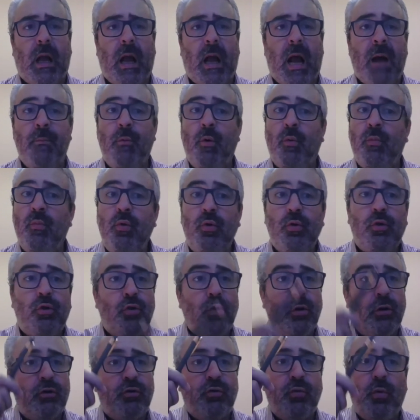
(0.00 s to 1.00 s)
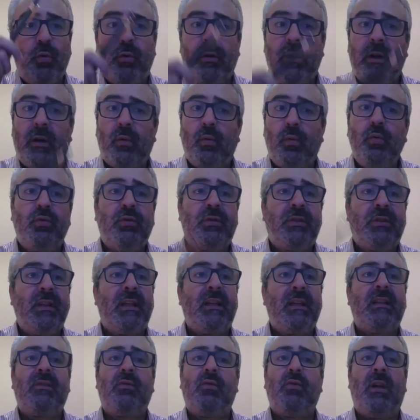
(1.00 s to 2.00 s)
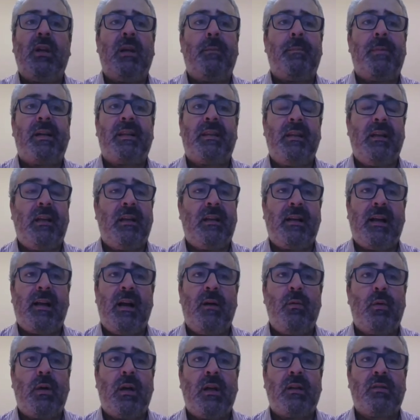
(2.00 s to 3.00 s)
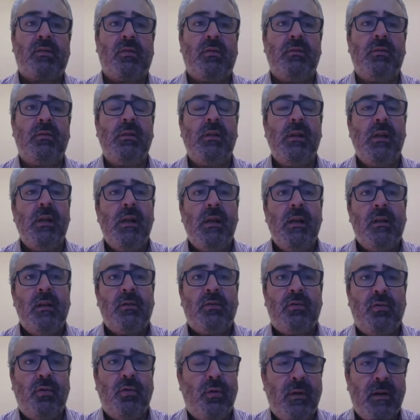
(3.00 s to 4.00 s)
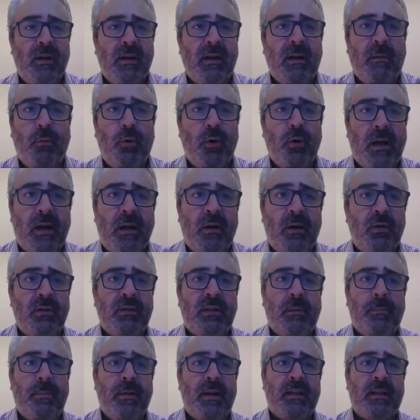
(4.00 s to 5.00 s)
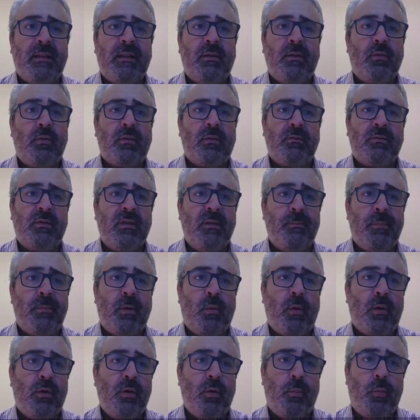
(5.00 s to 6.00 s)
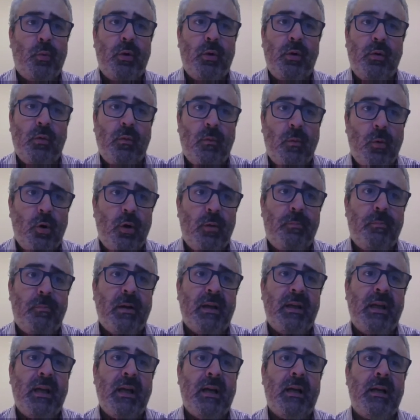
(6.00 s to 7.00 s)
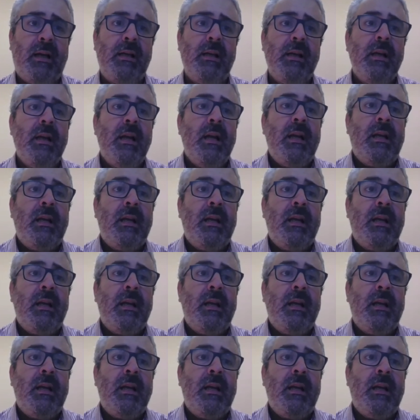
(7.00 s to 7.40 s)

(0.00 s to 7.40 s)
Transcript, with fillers: Amo mucho el sur de Rusia, toda la parte del Cáucaso, soy un enamorado de esa parte, siempre cuando puedo voy para allá.